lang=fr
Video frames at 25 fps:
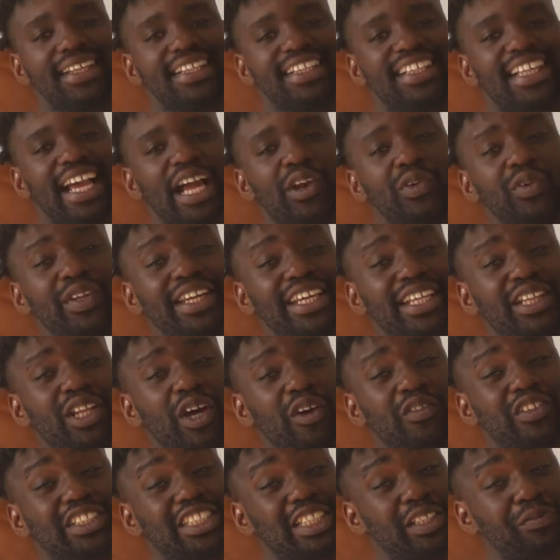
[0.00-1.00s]
Salut les
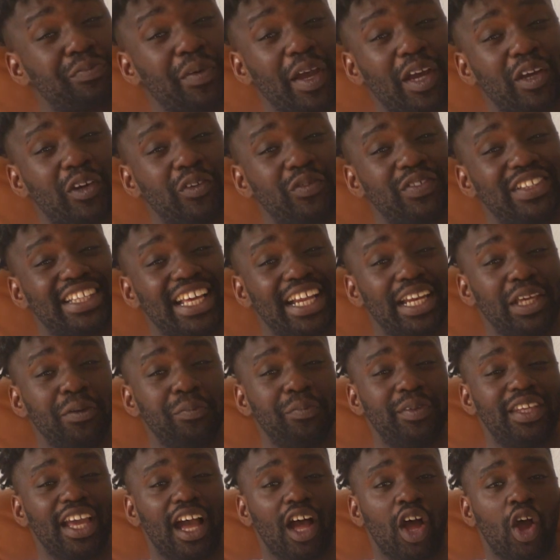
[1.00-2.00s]
devs, j'espère que vous allez
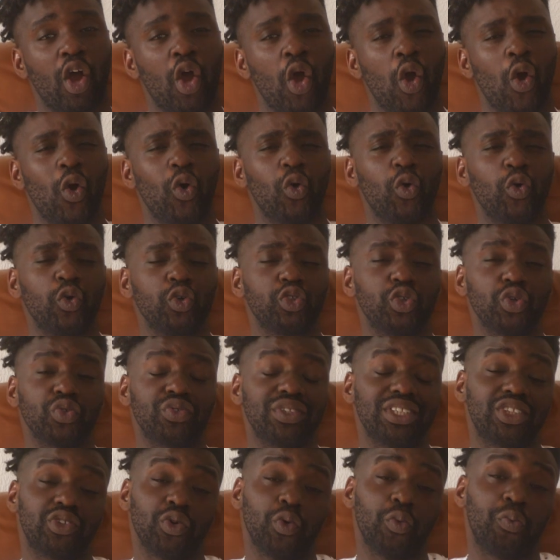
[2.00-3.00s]
bien.
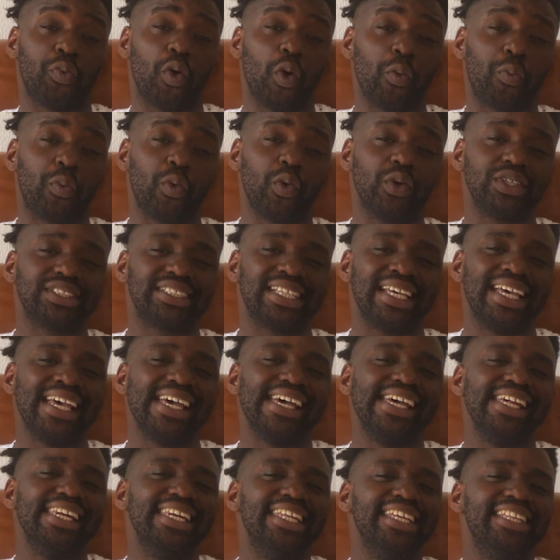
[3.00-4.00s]
Aujourd'hui, je vous propose
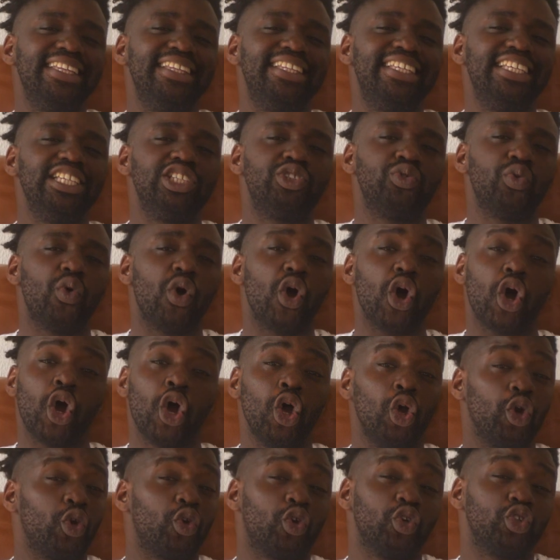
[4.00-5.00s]
les 10 joueurs
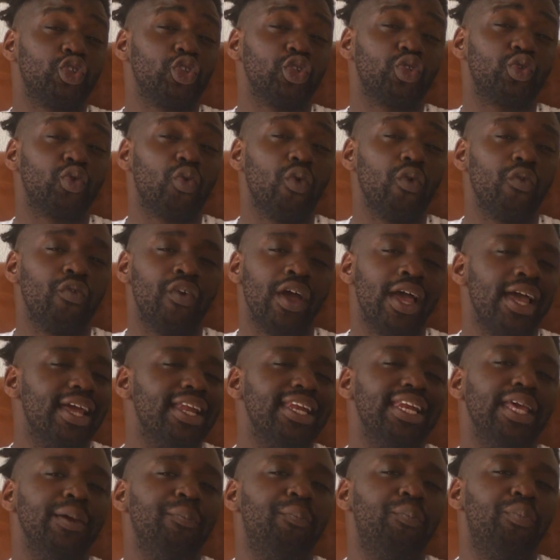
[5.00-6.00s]
que je trouve
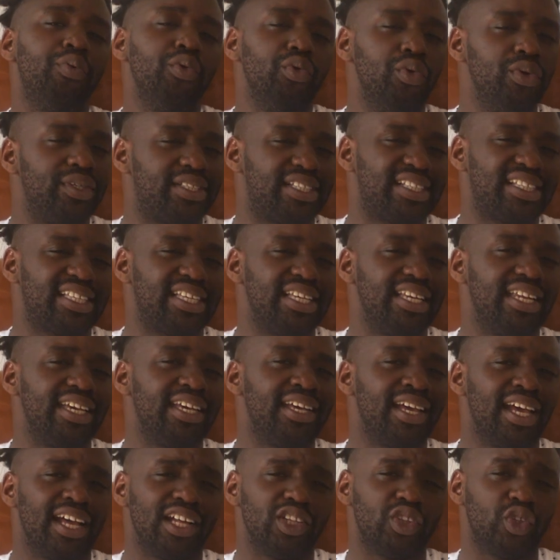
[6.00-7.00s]
les plus
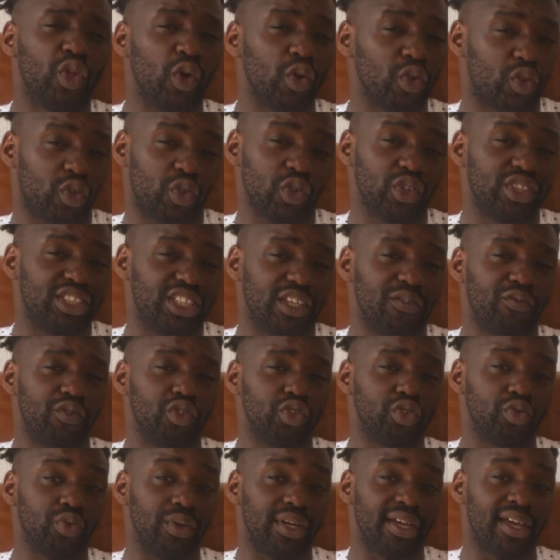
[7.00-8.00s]
stylés dans ceux que j'ai vu
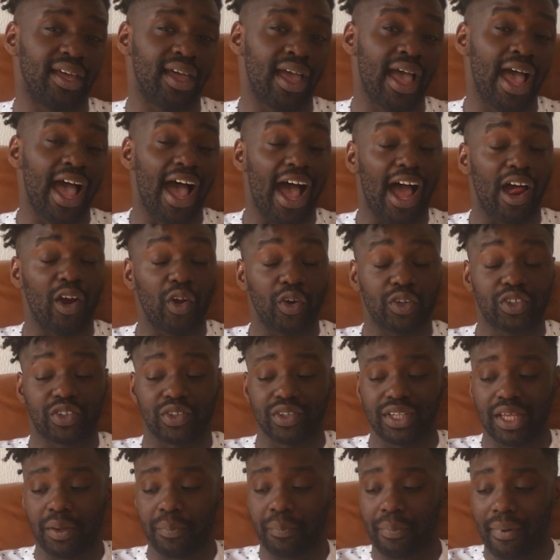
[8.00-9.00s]
jouer. Alors, ce
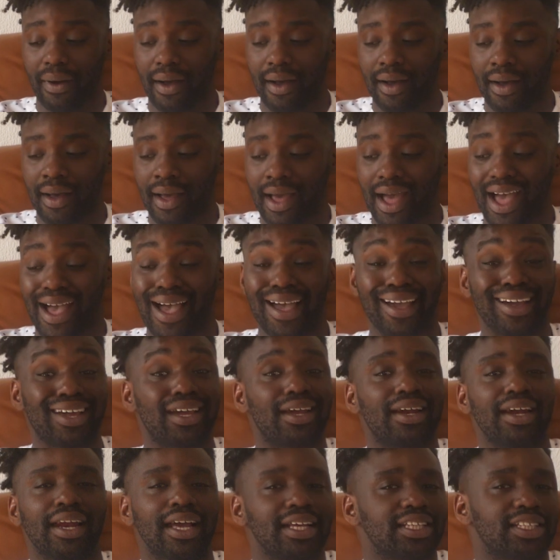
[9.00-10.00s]
n'est pas un
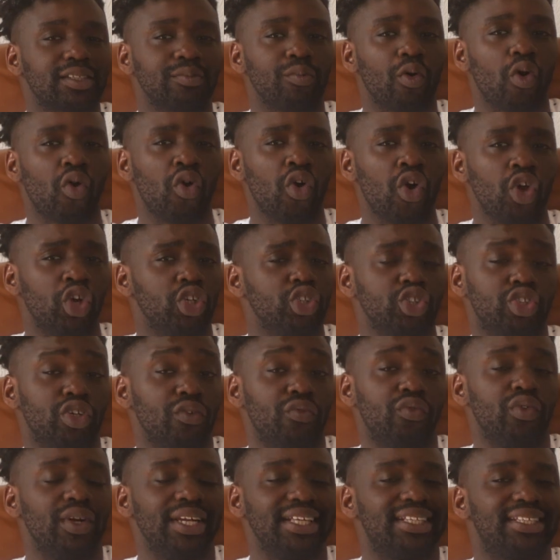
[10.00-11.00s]
classement, je
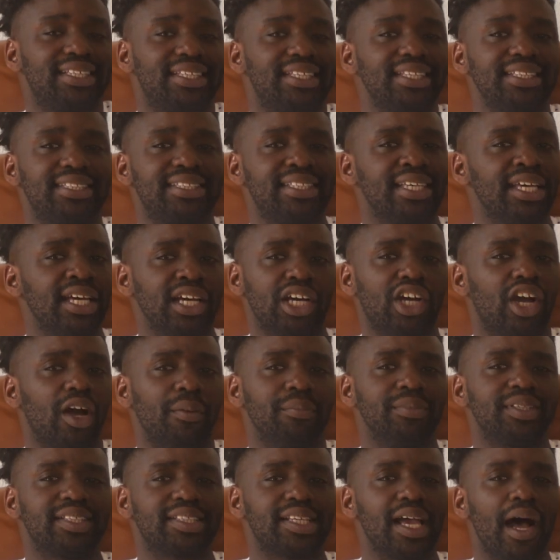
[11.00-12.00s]
vous les cite
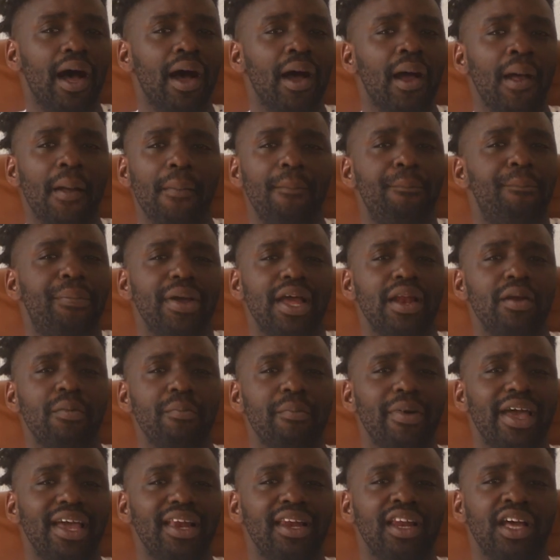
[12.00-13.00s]
comme ça,
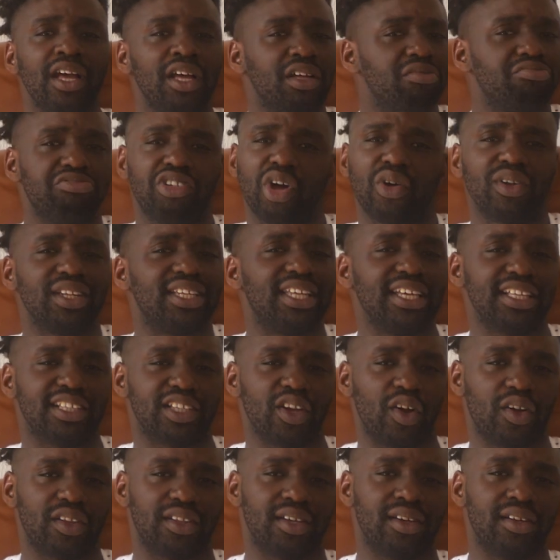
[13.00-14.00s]
pêle-mêle, dans le
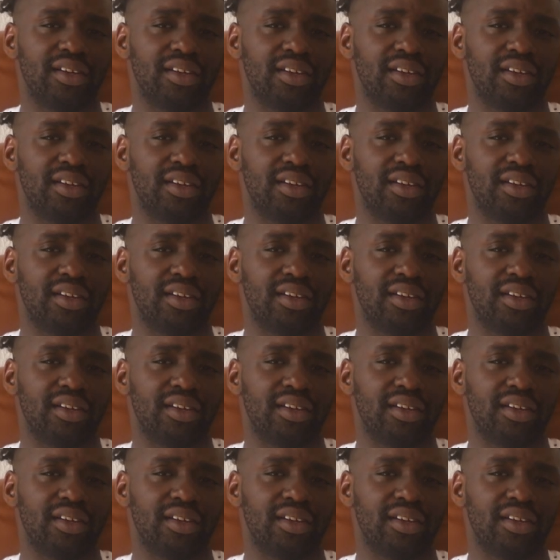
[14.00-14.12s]
désordre.